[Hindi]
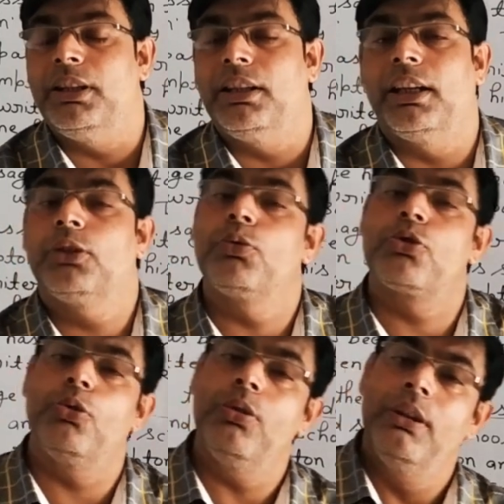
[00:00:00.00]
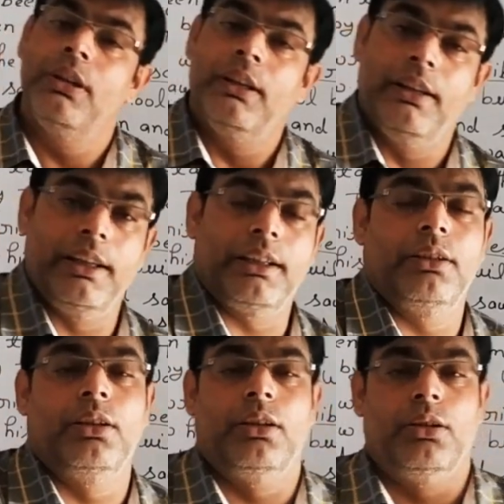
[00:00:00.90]
मीनिंग है तो उसको एक
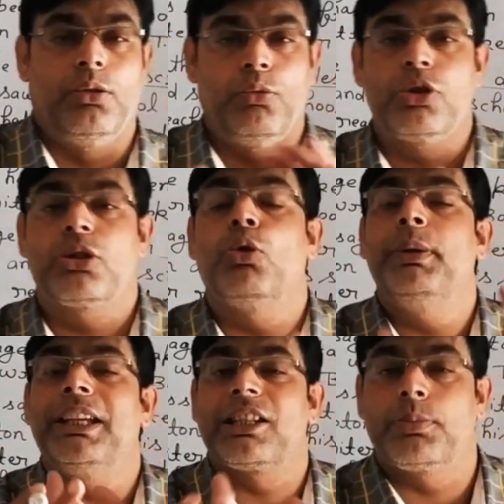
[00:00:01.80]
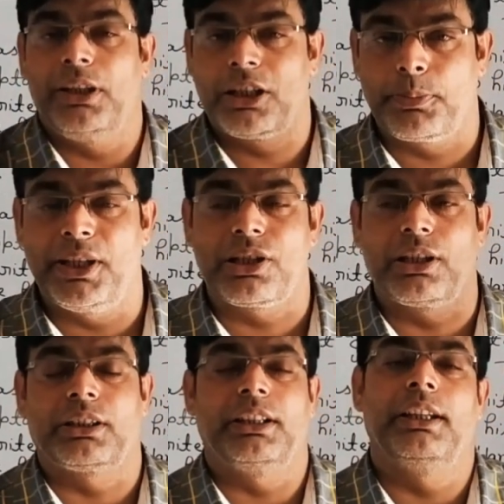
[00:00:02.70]
उसको भी एक्सप्रेस
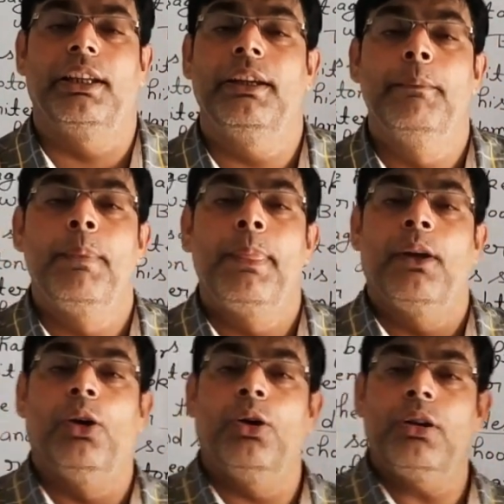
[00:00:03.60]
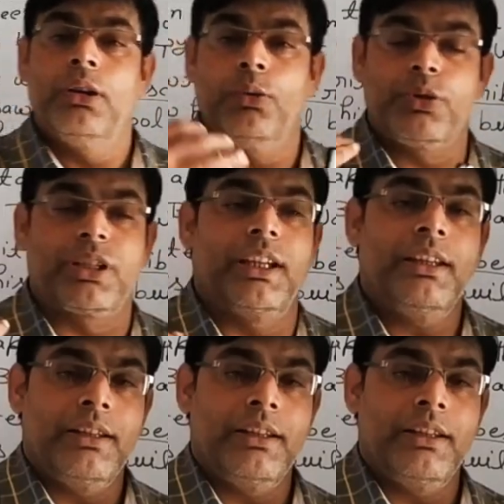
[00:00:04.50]
करते हैं और उसके